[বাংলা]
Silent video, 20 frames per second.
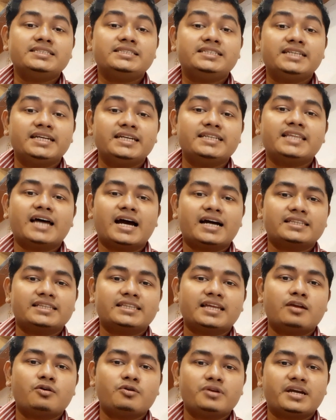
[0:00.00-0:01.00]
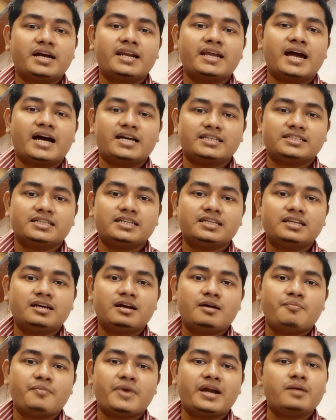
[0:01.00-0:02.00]
যে ডাক্তার ওইখানে আছে
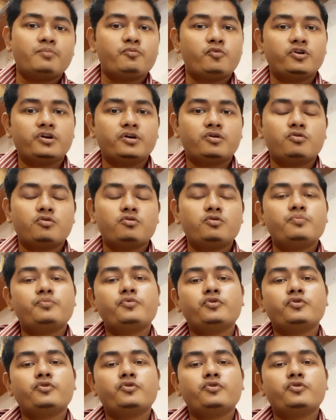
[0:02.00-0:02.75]
মানে মনে করুন